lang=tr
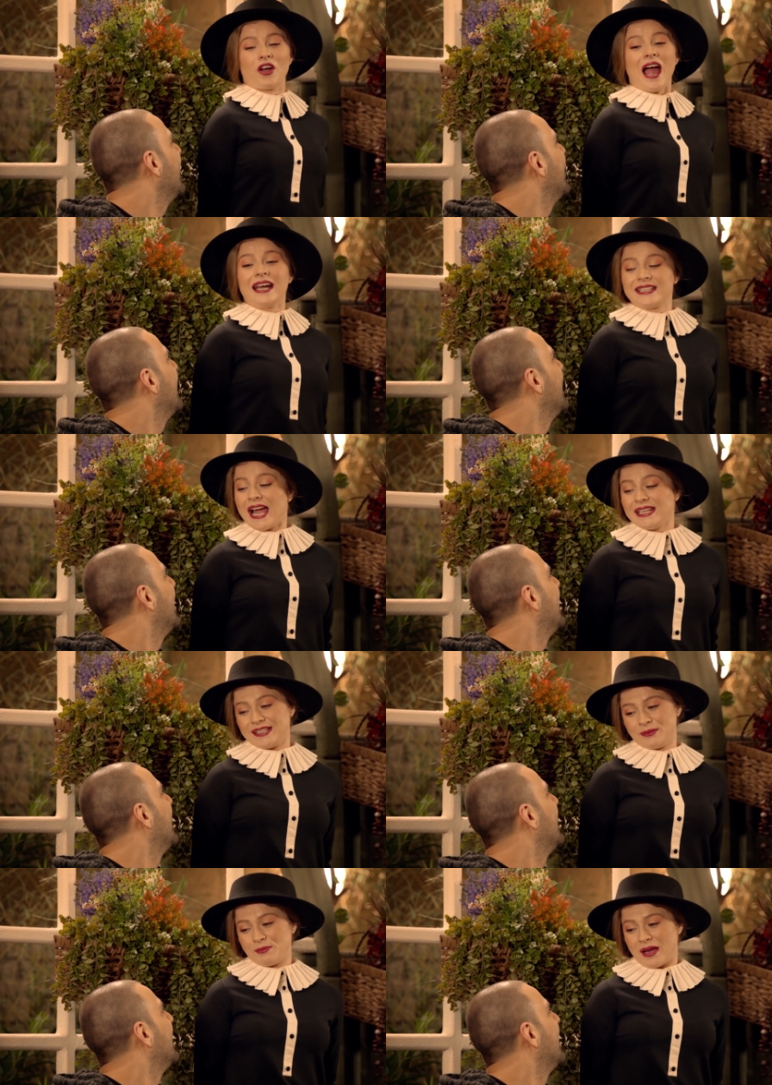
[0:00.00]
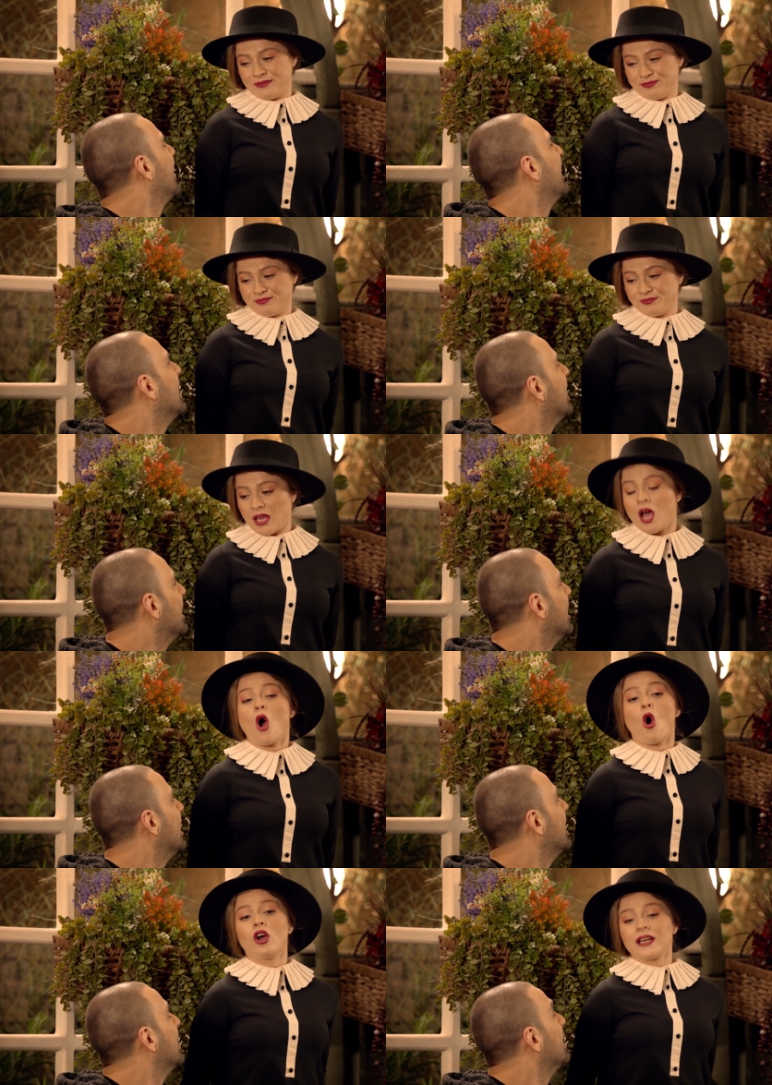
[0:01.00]
Yok erken yedim ben
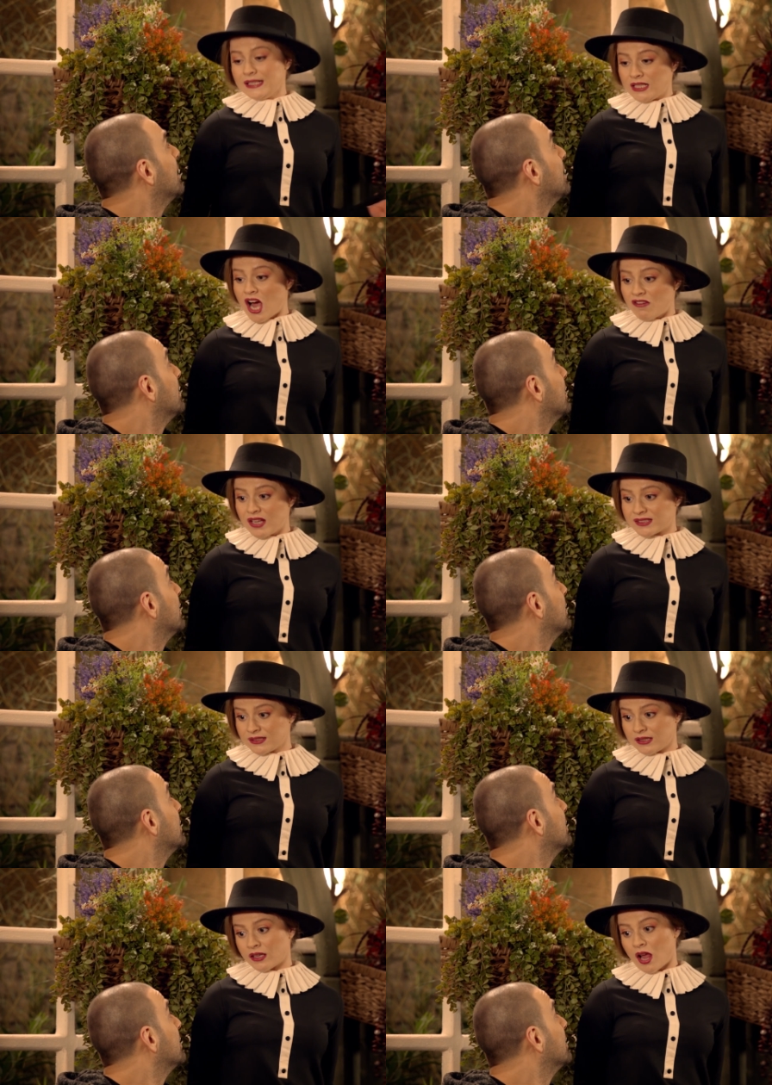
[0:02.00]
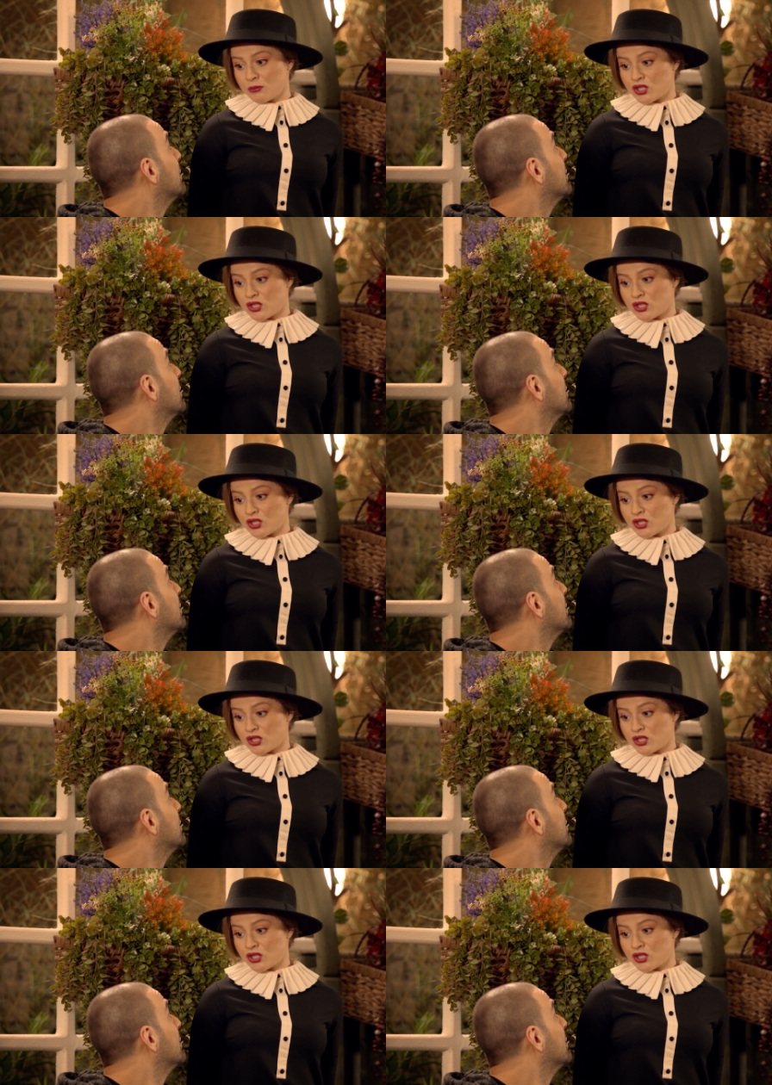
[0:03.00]
organik kahvaltılıklar